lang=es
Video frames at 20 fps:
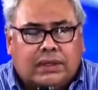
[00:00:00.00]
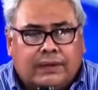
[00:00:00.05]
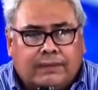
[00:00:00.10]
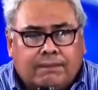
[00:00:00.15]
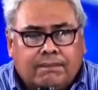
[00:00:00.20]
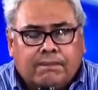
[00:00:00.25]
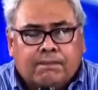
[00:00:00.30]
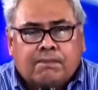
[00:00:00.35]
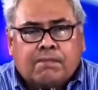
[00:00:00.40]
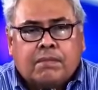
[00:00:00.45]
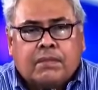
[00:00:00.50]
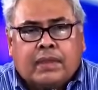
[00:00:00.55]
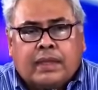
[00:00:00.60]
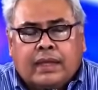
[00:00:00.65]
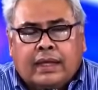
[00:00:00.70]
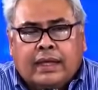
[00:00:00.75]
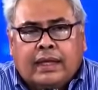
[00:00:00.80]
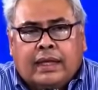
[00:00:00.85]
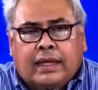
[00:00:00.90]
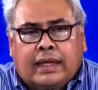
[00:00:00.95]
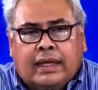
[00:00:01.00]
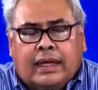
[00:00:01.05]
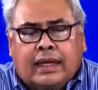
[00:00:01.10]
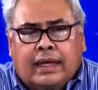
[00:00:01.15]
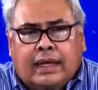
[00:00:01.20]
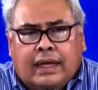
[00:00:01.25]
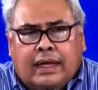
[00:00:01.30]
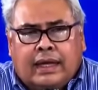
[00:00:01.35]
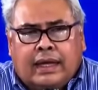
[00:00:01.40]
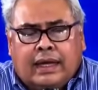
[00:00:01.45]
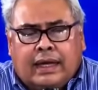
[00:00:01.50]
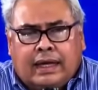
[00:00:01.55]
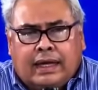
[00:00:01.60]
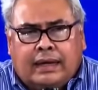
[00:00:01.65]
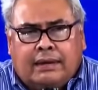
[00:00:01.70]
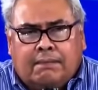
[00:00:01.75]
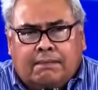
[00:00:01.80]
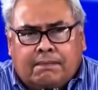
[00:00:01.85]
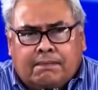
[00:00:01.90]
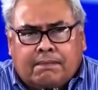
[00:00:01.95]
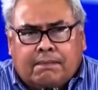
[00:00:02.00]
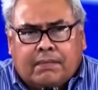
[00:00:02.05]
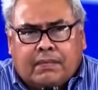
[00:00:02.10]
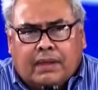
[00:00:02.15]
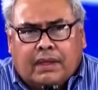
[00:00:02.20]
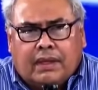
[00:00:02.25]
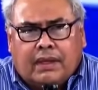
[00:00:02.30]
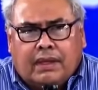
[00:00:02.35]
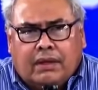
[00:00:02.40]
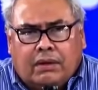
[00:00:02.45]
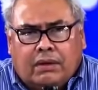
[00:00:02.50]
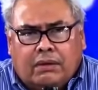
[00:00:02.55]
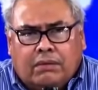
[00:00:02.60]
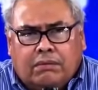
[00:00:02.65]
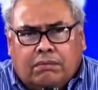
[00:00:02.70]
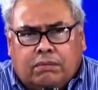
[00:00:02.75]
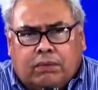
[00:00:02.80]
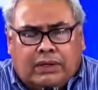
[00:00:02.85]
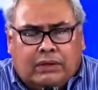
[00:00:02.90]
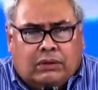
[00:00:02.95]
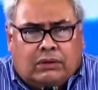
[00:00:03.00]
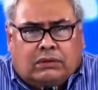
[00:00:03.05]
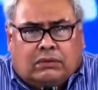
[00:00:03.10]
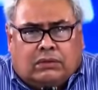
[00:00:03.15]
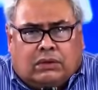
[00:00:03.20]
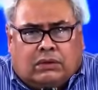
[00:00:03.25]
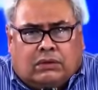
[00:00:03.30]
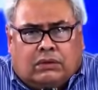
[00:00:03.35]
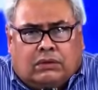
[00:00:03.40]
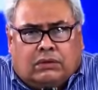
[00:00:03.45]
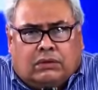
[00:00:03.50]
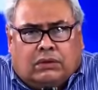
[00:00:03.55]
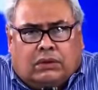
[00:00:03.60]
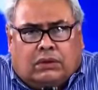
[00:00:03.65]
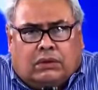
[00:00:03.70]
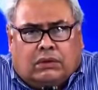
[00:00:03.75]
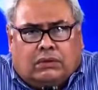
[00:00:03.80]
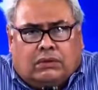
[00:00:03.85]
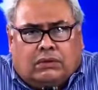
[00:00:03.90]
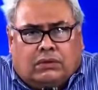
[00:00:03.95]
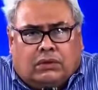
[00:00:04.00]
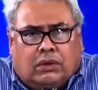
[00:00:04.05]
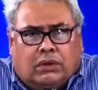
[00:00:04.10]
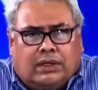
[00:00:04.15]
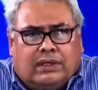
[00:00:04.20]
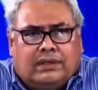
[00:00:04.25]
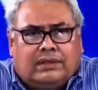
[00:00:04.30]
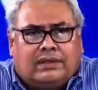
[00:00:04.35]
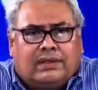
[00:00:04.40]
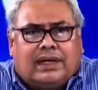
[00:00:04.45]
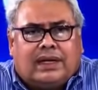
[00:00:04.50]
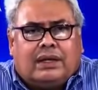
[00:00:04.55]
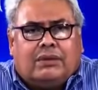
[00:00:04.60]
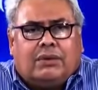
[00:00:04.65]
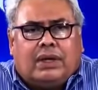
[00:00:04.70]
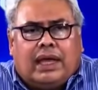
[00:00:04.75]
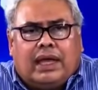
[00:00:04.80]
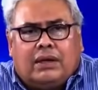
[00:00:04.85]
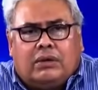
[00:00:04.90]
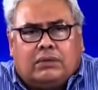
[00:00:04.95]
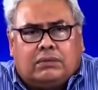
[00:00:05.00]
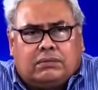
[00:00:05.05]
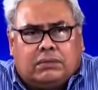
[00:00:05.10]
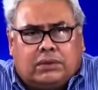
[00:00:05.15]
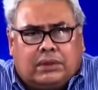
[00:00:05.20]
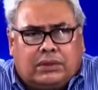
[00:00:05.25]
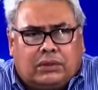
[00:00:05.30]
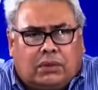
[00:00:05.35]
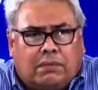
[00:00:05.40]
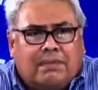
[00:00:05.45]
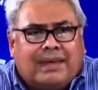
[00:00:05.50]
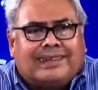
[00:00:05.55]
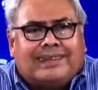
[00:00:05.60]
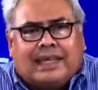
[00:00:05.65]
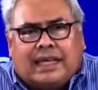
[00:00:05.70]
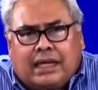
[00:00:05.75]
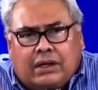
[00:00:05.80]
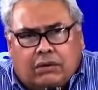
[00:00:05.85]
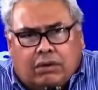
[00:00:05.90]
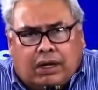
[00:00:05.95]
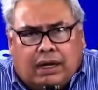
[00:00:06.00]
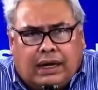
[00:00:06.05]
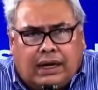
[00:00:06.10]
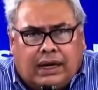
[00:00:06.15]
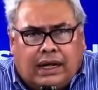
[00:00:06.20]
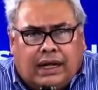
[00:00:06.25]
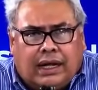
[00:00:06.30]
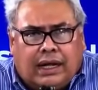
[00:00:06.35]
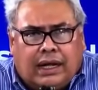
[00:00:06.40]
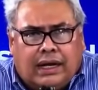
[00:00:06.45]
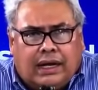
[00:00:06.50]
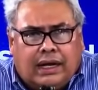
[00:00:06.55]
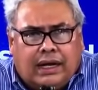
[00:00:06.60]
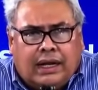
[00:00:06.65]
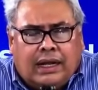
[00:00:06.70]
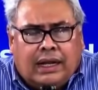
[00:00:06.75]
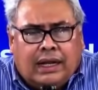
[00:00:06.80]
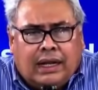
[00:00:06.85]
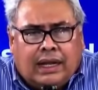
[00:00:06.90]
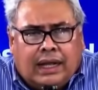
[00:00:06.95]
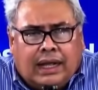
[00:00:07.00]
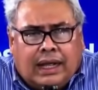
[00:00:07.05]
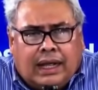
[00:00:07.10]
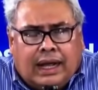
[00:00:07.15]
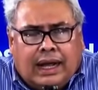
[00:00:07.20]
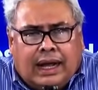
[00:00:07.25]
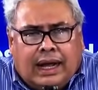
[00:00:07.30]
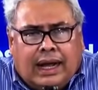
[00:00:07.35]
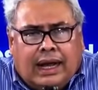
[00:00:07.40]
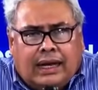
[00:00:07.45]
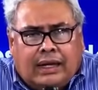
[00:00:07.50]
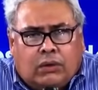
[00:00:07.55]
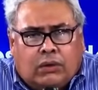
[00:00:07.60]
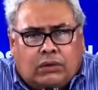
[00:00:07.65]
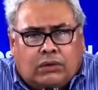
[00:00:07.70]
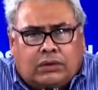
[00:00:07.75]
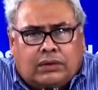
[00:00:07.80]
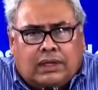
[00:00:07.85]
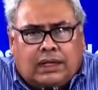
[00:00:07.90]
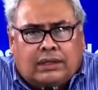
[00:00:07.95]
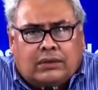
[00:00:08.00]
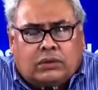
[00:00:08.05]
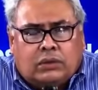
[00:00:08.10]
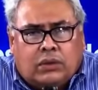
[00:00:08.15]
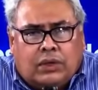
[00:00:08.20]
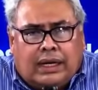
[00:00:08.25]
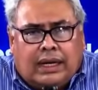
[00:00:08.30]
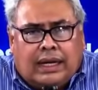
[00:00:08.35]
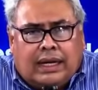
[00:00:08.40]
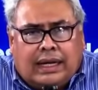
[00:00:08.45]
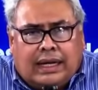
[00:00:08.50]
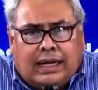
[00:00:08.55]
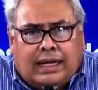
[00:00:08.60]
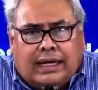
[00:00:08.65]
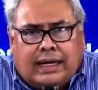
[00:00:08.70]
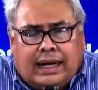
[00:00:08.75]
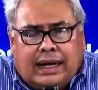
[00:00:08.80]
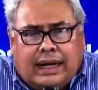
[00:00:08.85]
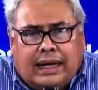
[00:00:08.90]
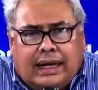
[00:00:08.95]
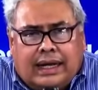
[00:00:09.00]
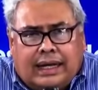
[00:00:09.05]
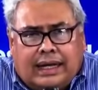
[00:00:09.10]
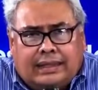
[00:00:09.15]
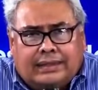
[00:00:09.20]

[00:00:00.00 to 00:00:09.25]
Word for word: ¿verdad? Eh, bueno, nos, nos, inscribieron, pues nos metieron a la al contexto de la guerra